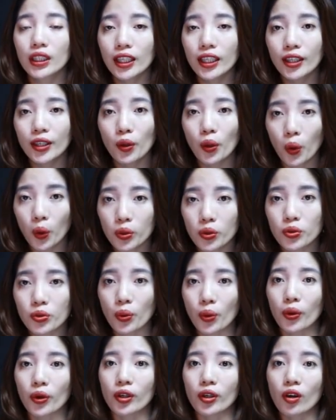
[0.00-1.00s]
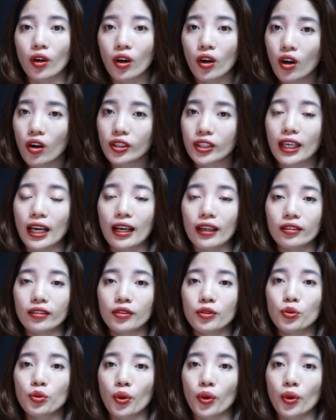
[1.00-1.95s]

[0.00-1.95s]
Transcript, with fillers: Ly hôn rồi, có con gái lớn